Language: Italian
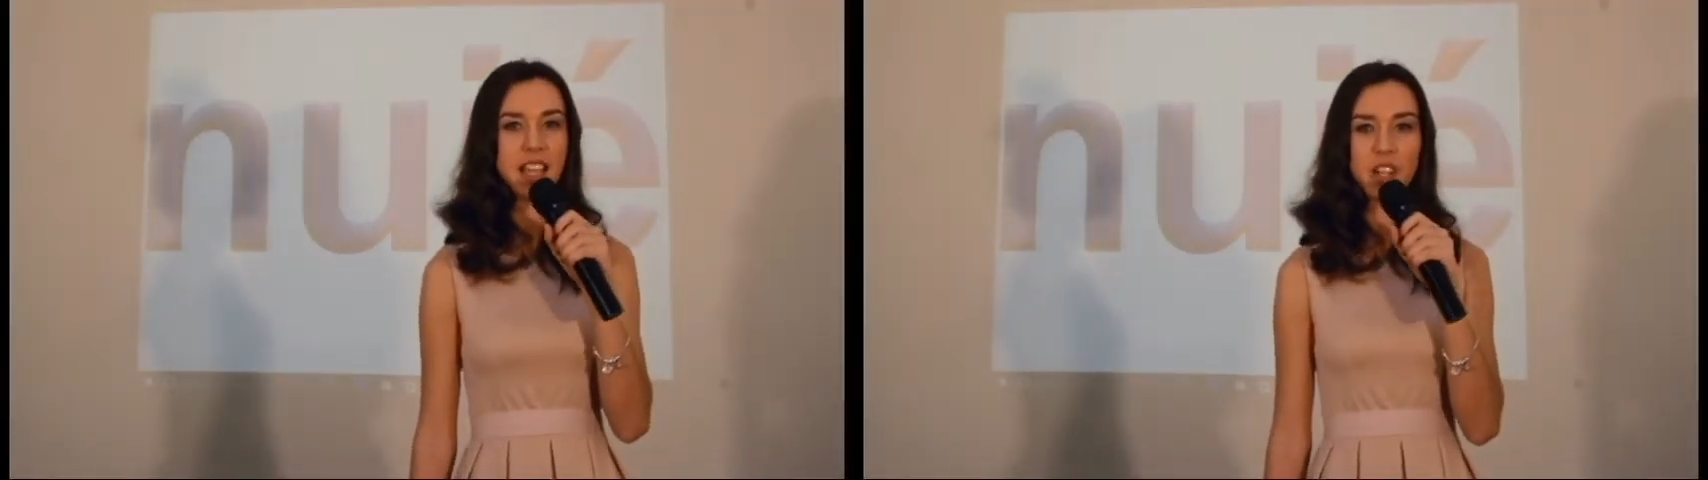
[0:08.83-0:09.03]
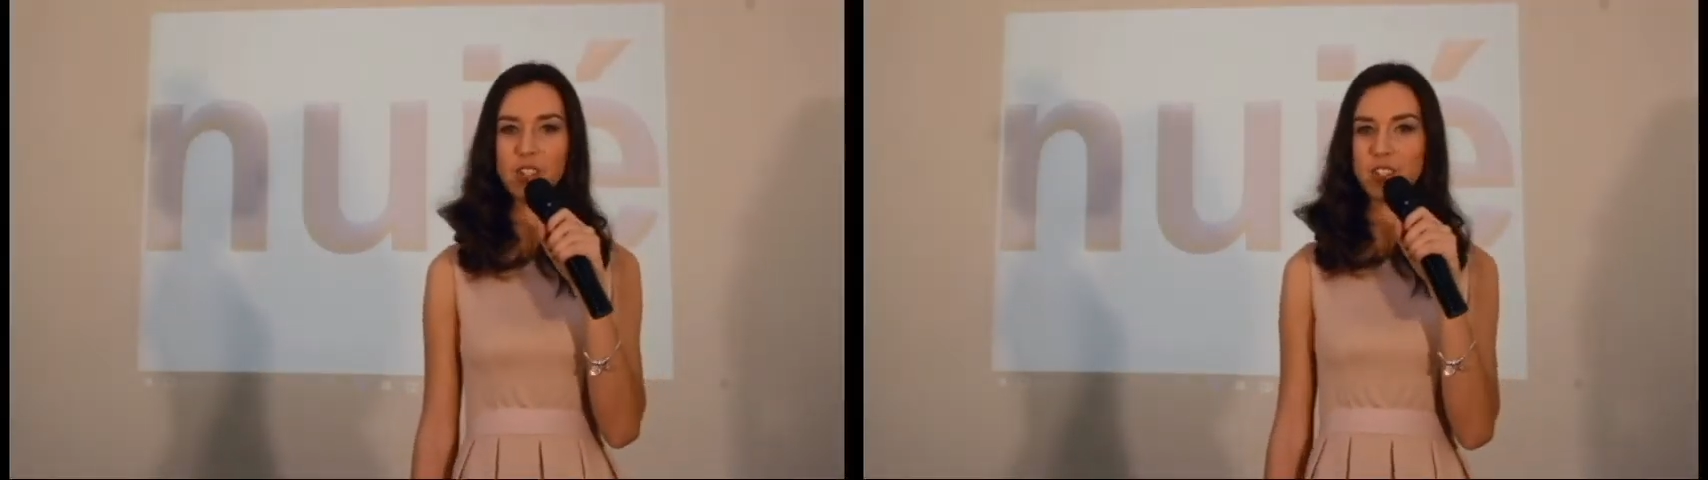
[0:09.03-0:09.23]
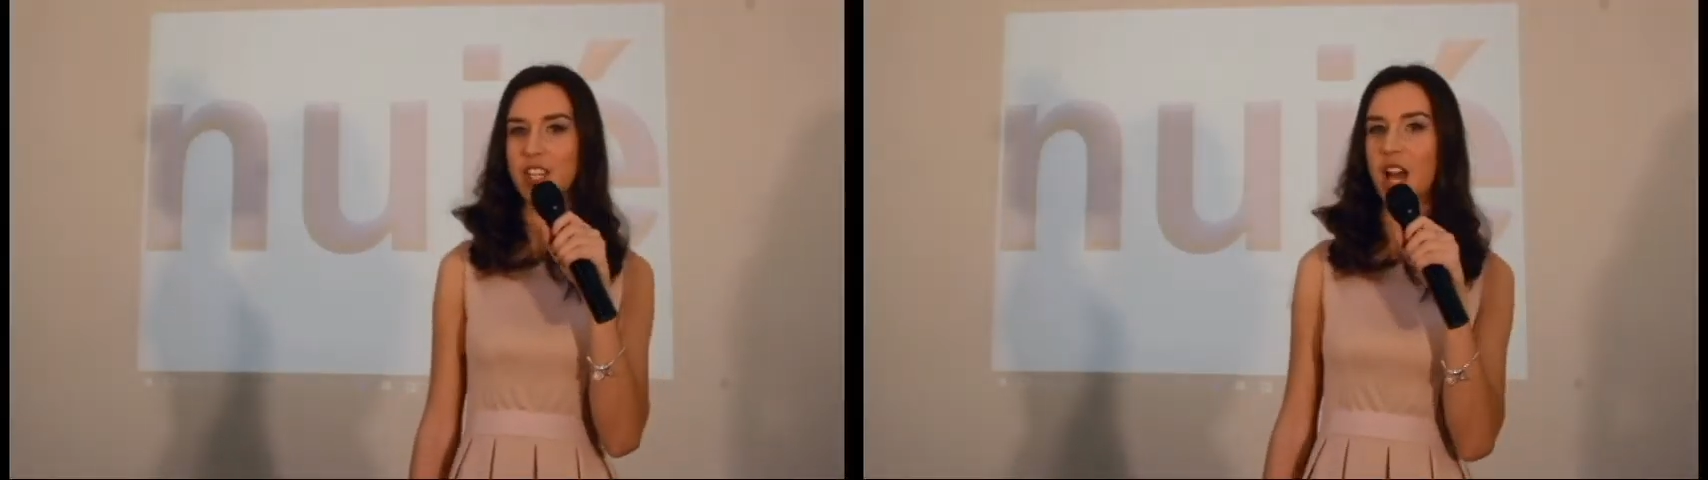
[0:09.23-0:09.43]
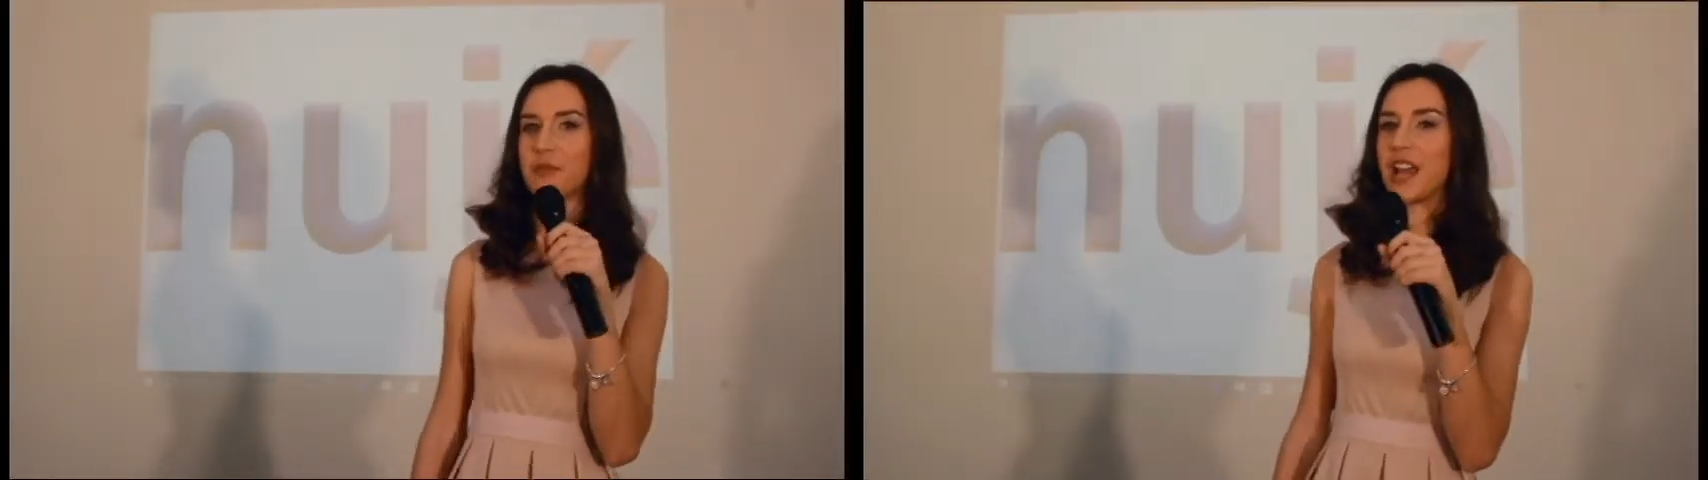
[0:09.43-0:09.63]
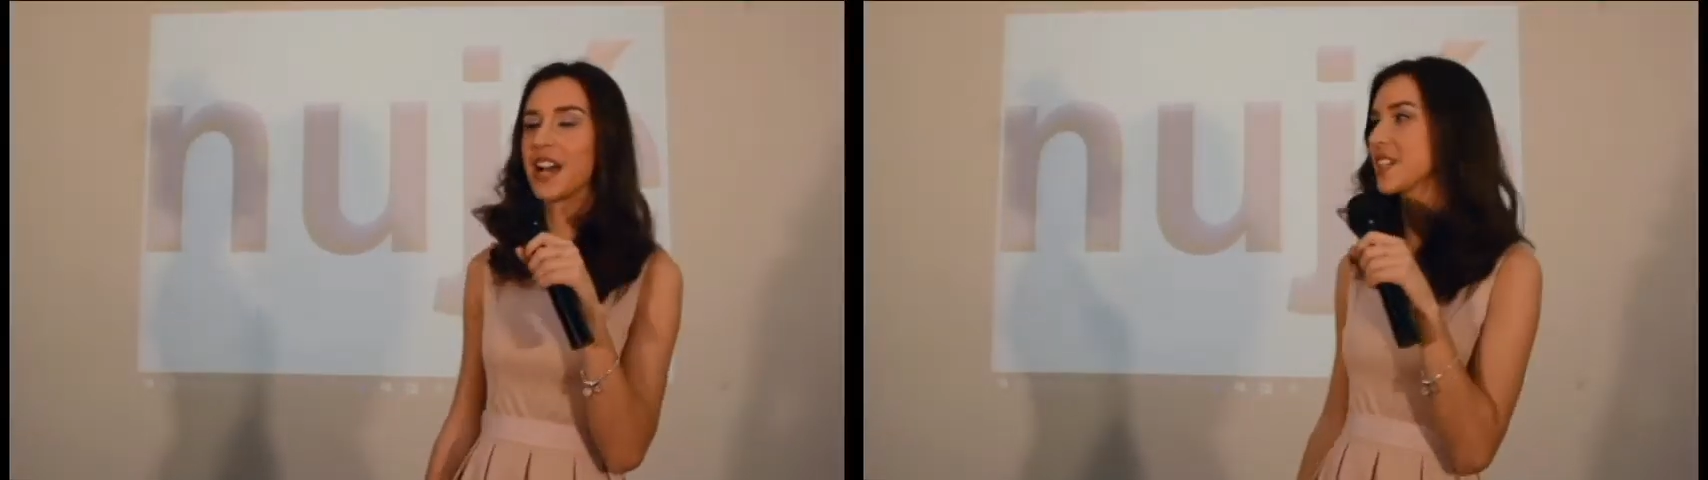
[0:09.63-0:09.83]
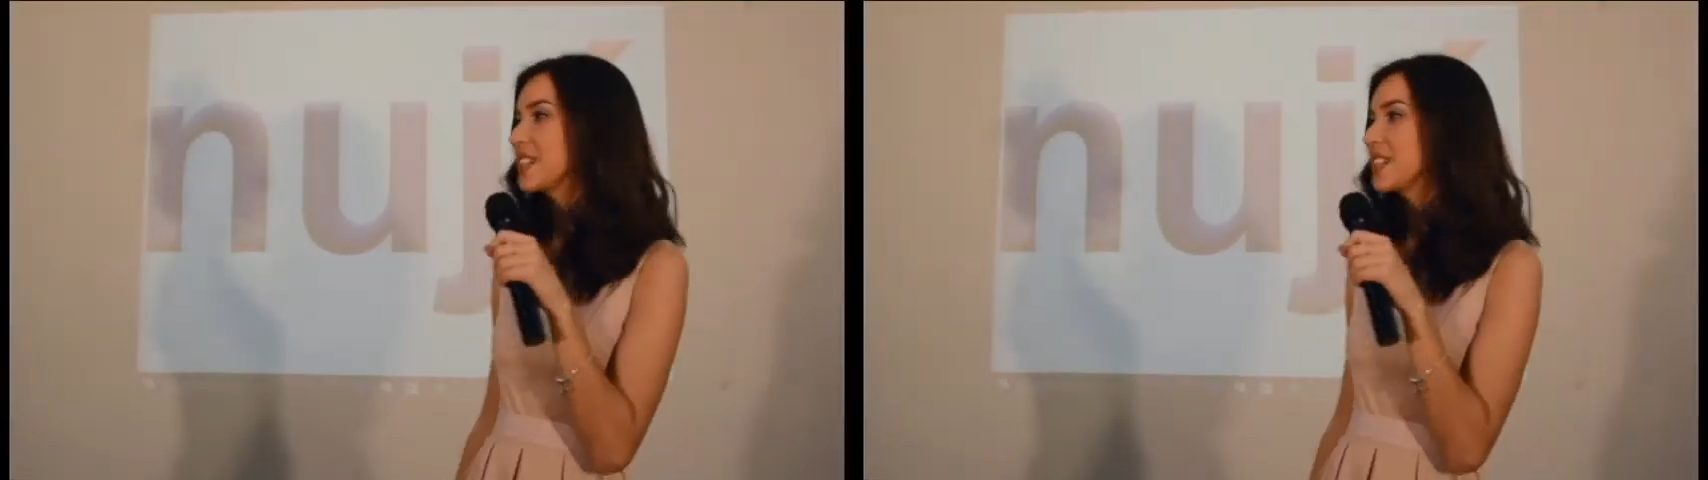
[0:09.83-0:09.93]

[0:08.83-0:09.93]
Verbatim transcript: Conosciamola.